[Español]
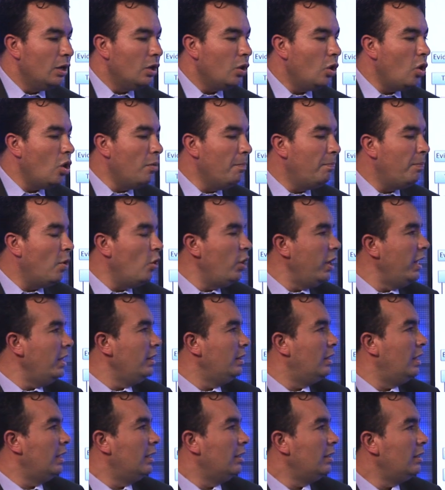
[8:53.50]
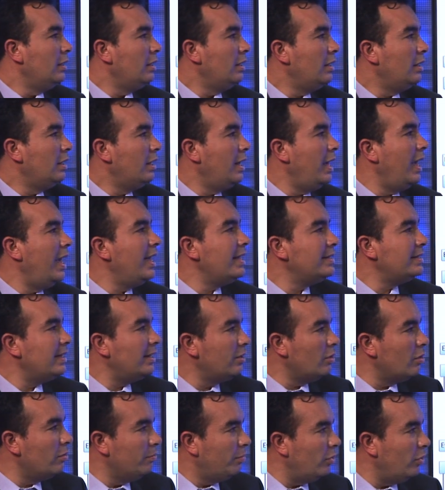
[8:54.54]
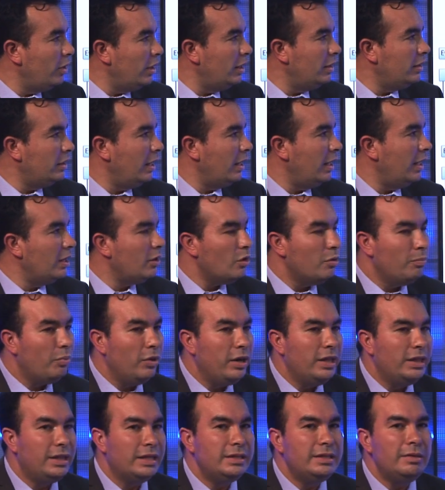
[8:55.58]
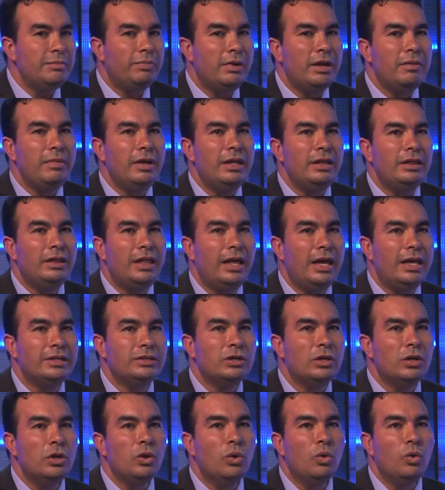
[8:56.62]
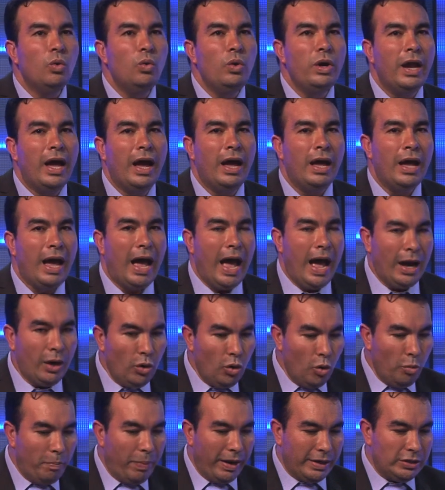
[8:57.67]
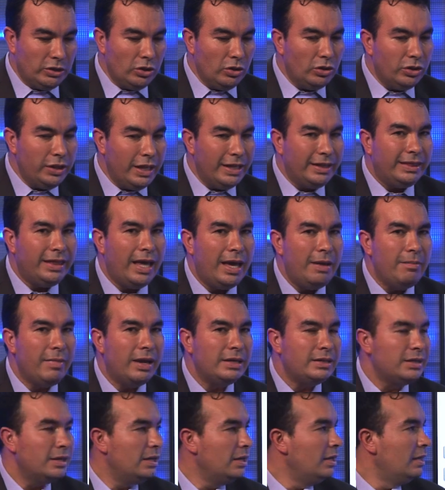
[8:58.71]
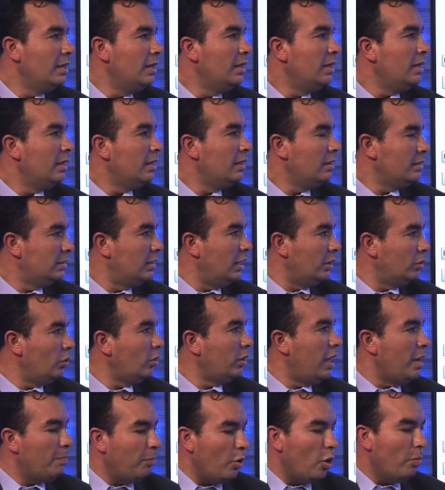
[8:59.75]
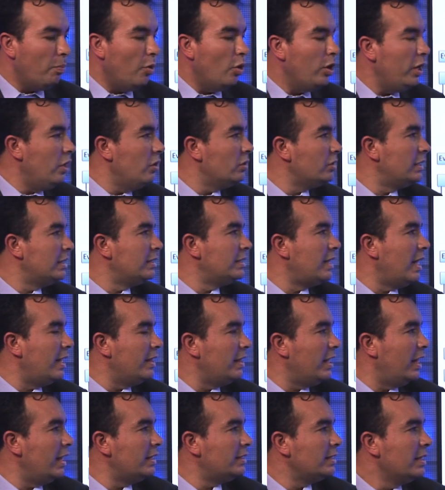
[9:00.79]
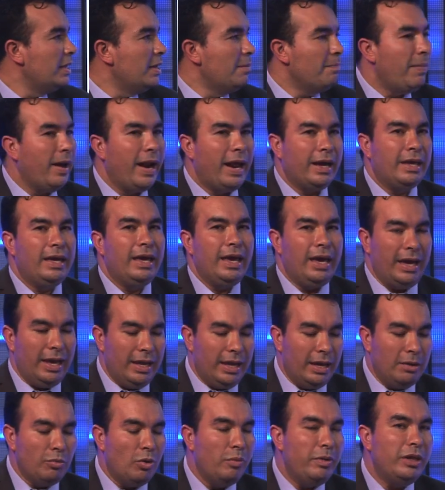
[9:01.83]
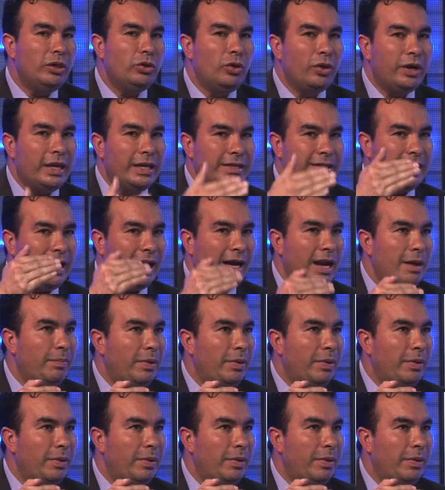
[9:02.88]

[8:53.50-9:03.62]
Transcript: componente. ¿Qué es el componente? El componente simplemente es una agrupación de temas ¿cierto? que proponen los estándares para que en el momento que se haga la